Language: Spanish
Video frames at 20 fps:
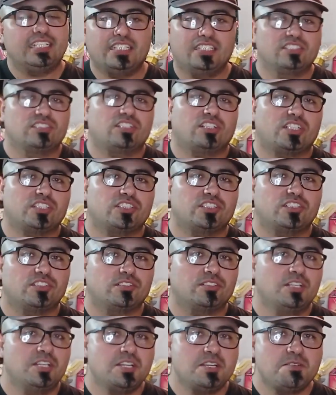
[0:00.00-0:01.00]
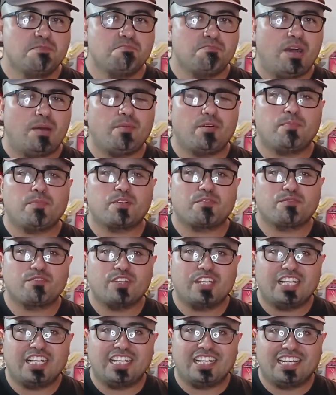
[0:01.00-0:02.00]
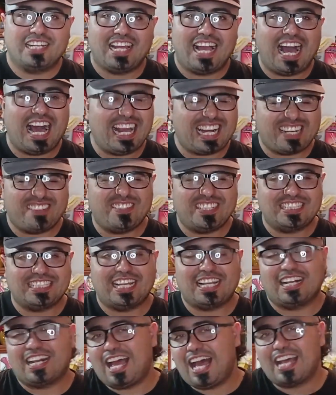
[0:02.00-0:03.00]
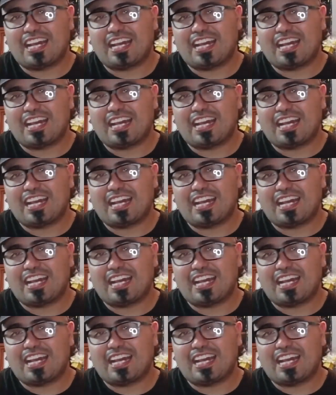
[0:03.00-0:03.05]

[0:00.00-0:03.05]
En esta ocasión vamos por fin a revisar,